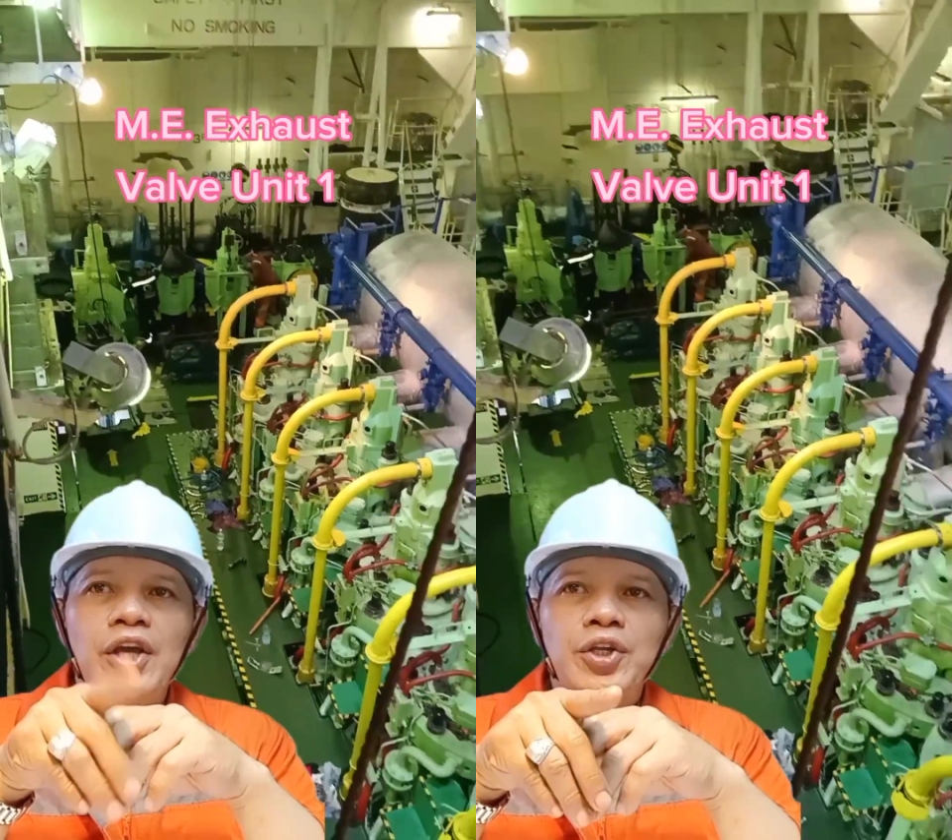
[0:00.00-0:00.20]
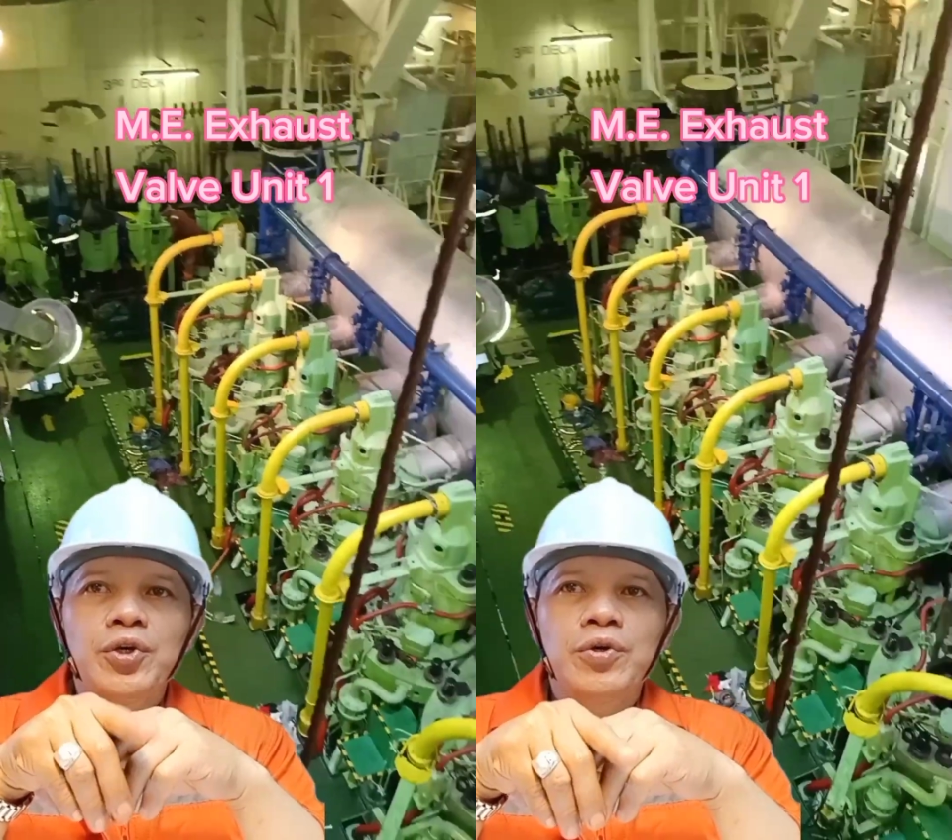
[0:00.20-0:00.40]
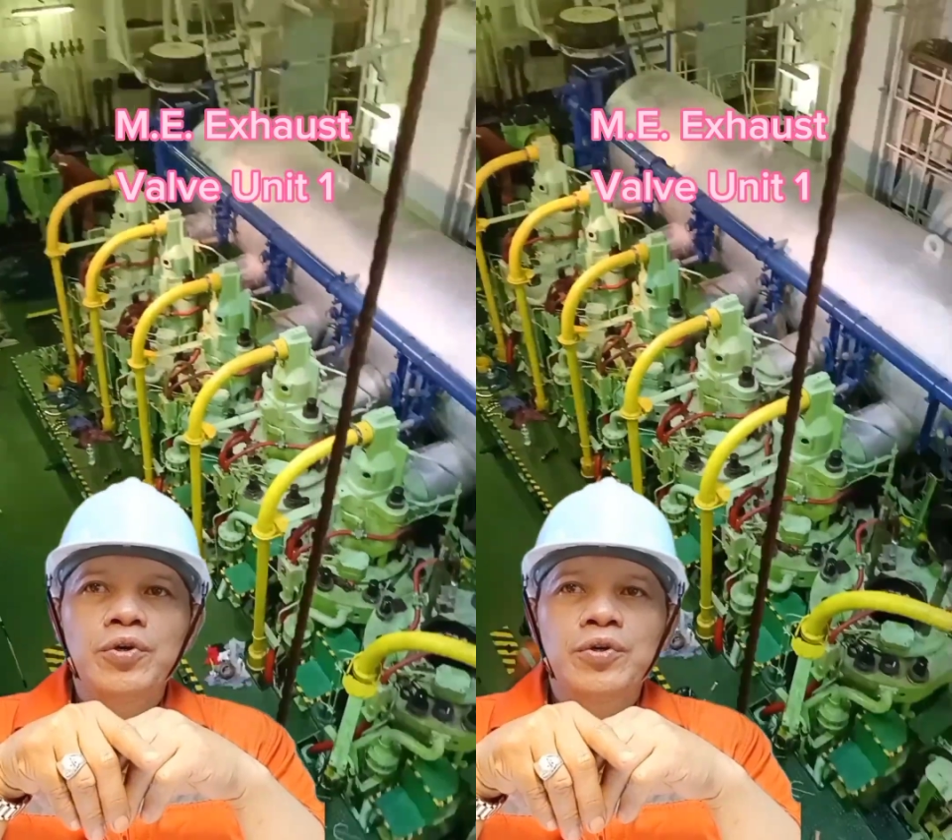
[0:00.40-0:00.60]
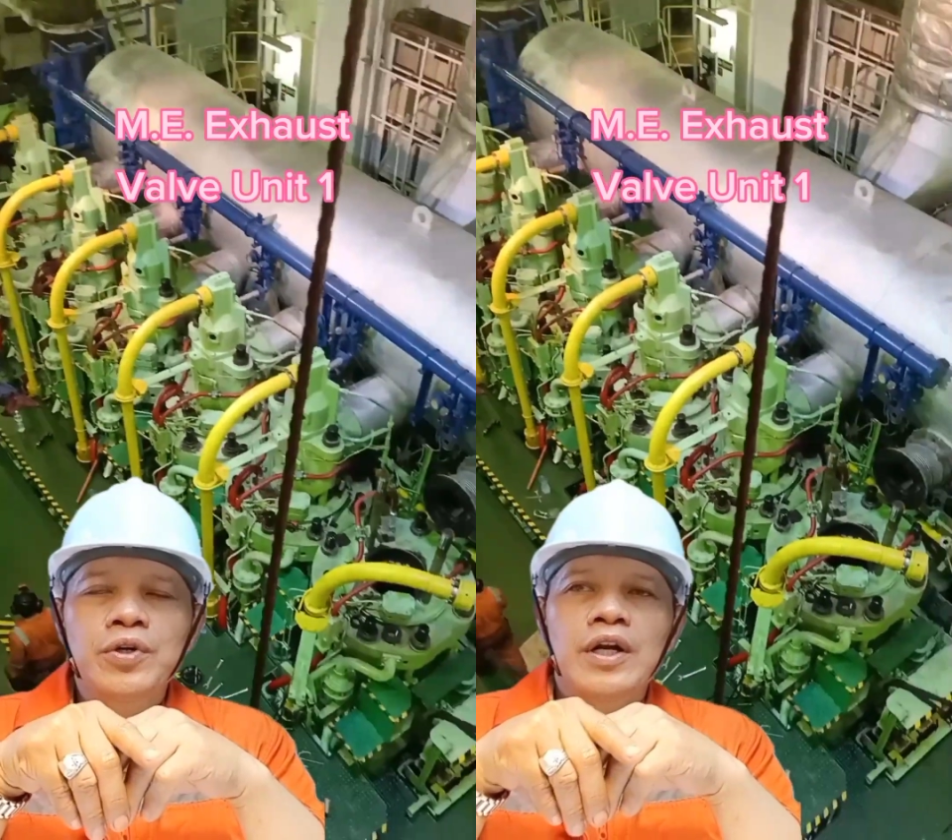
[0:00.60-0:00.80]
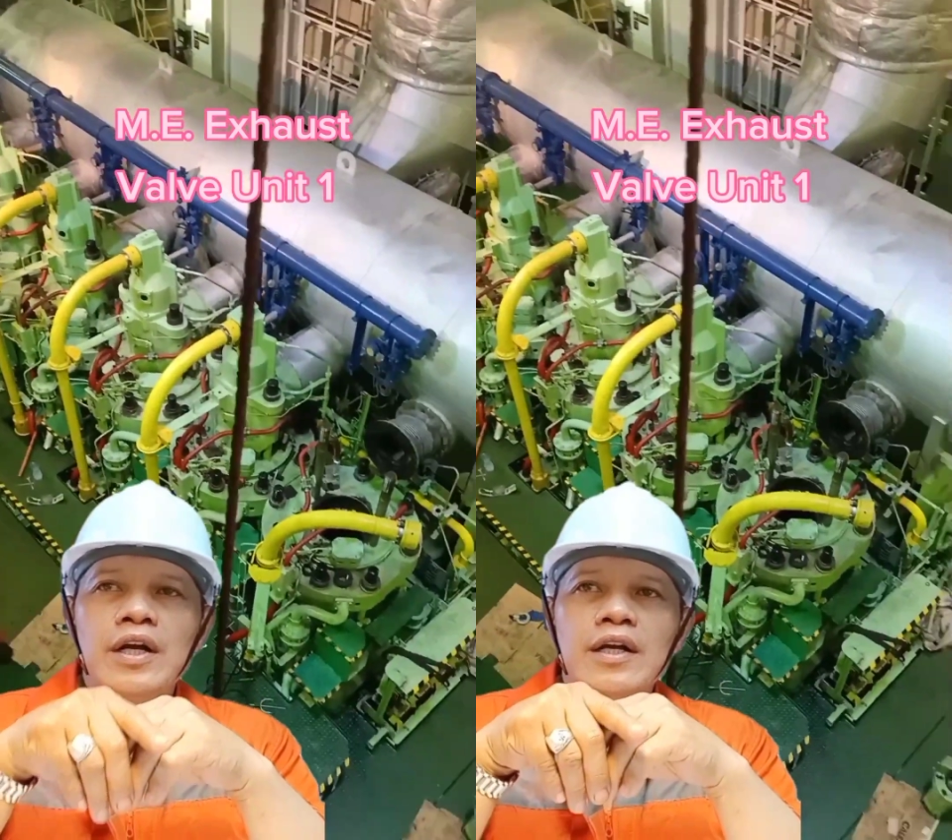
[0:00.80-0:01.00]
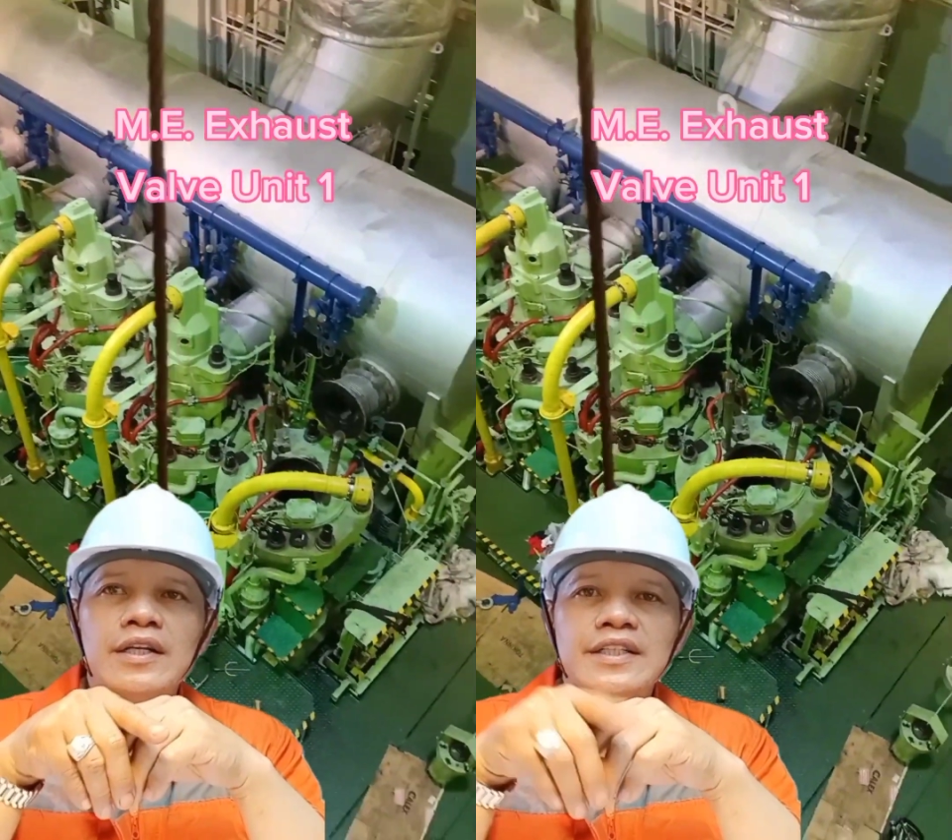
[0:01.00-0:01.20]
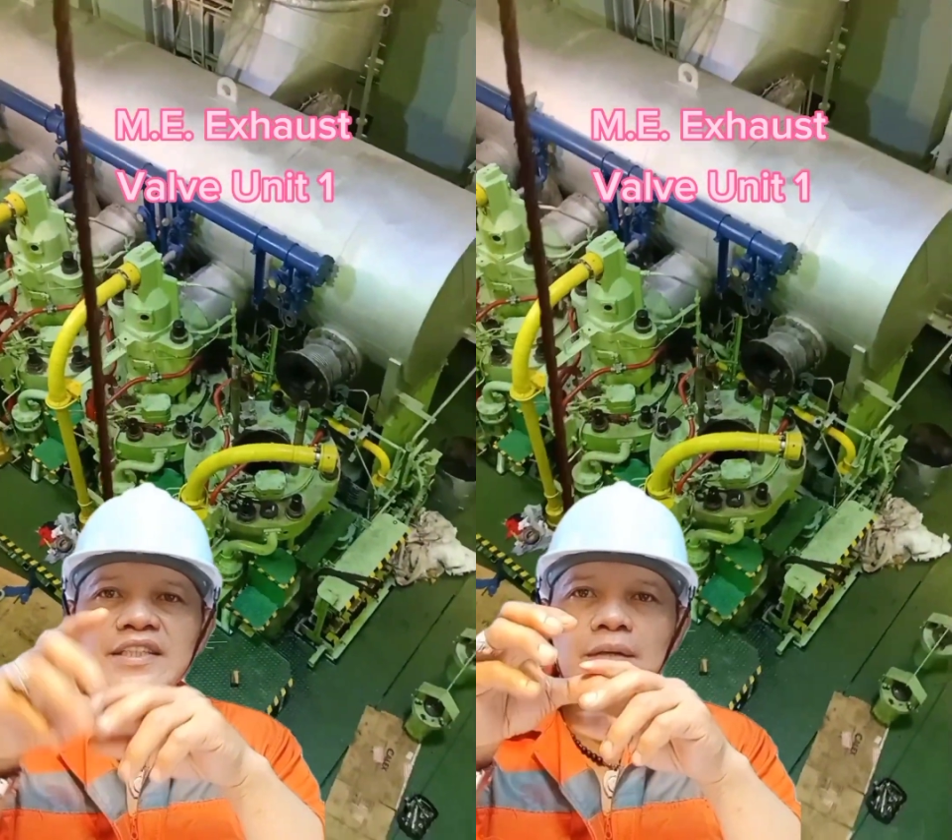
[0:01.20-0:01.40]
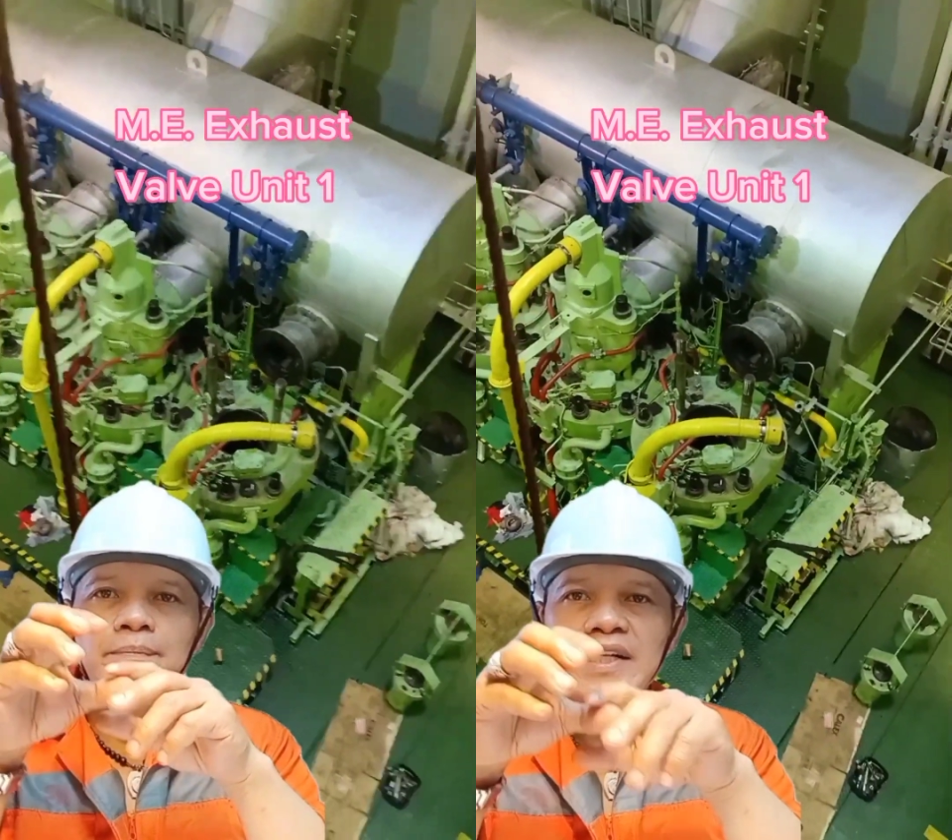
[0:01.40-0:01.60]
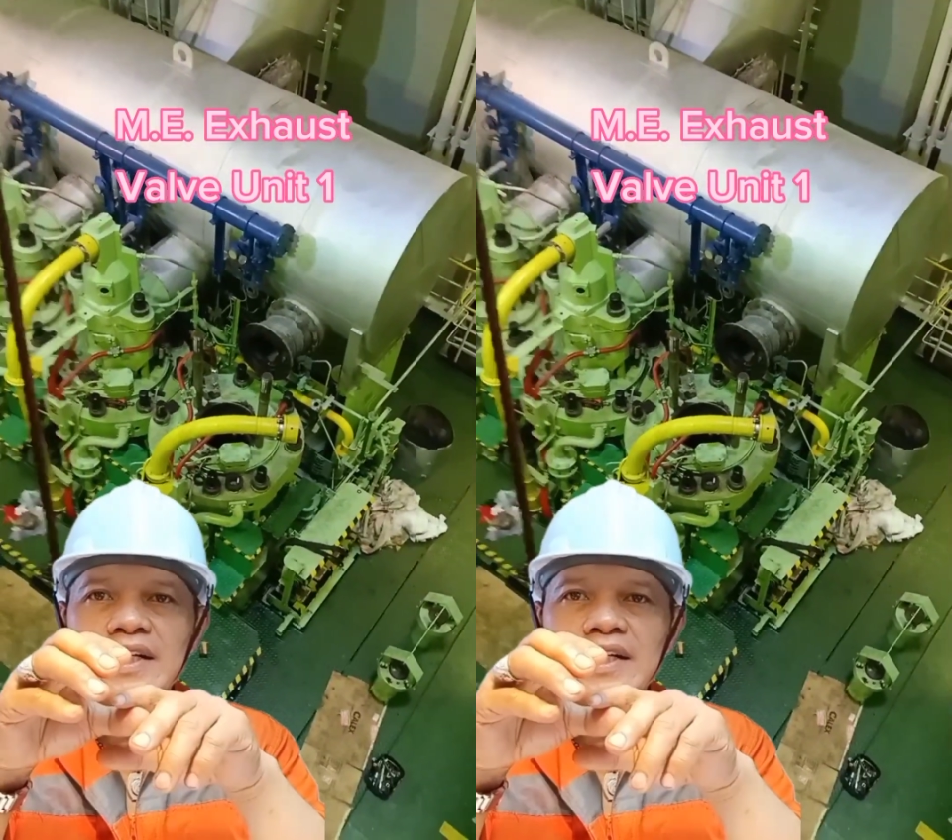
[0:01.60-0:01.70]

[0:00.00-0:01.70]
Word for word: yung uh, isasalpak